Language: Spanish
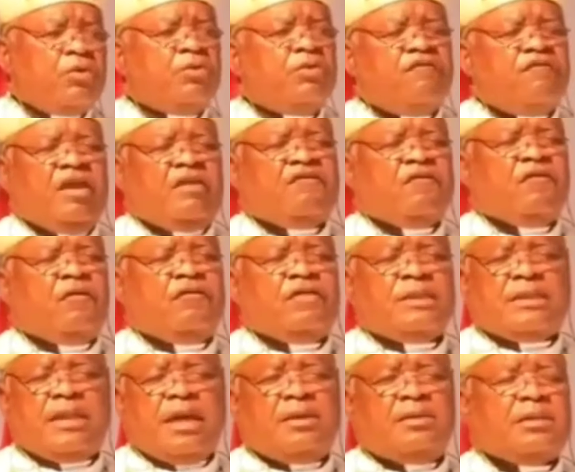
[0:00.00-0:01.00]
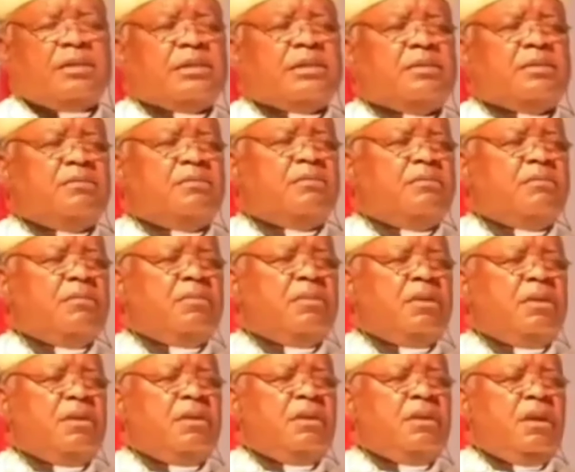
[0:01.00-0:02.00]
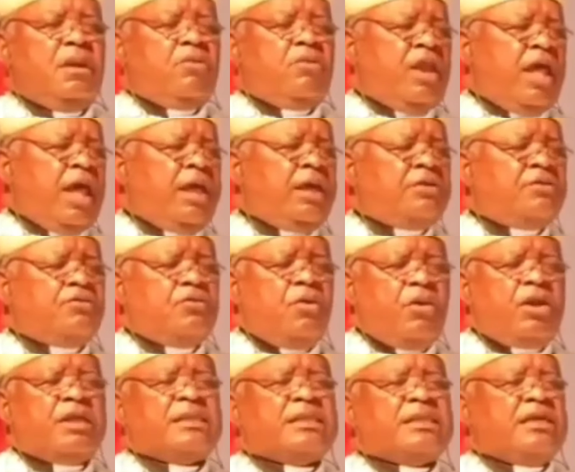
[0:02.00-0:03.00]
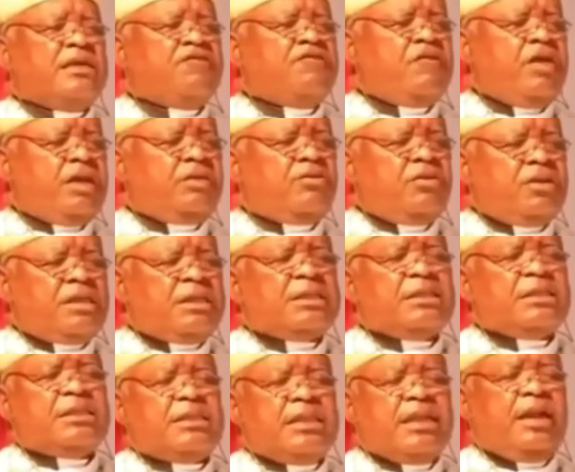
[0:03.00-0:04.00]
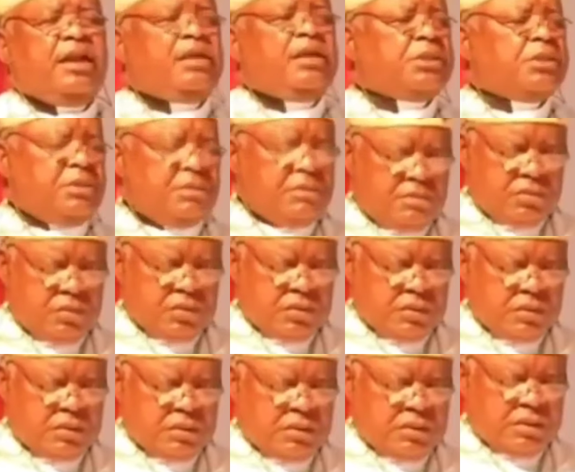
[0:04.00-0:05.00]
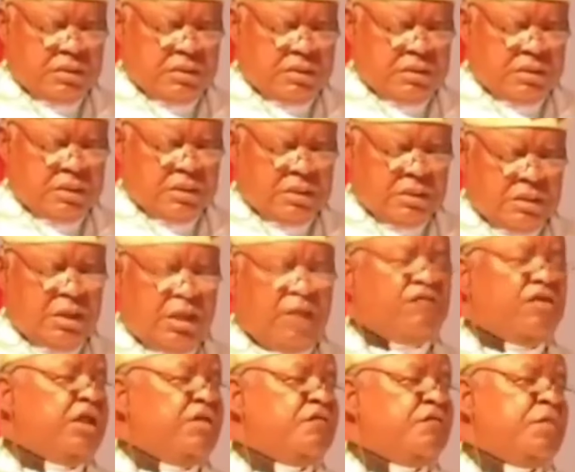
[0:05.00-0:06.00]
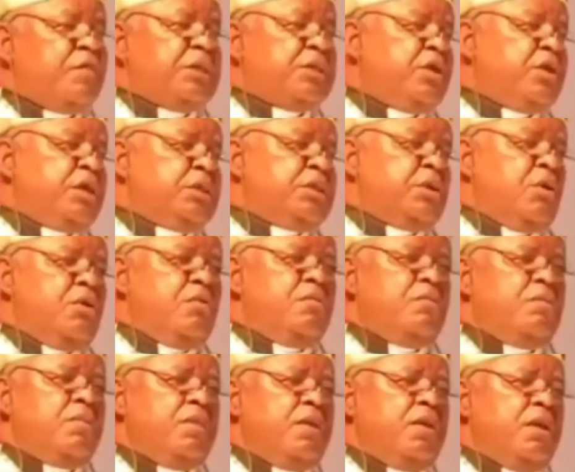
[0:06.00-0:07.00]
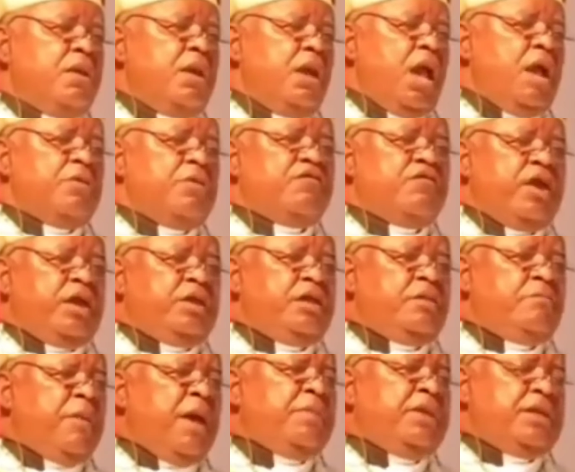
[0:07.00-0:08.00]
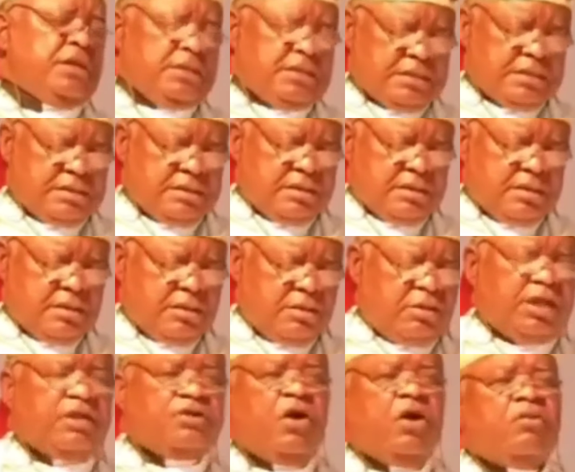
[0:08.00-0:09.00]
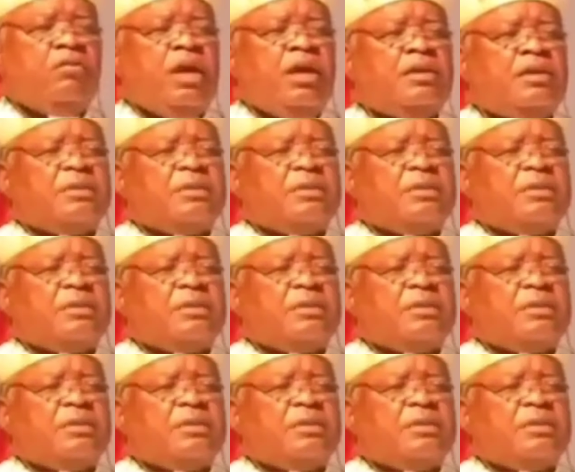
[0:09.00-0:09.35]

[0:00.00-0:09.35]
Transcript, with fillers: Ambon llegaron a un acuerdo con todos los obispos africanos y muchos alzaron las manos al cielo y dijeron, ya está bien aquí, ya hay una unidad, nos separaron, está bien. Y sí, sí estuvo bien en esa parte.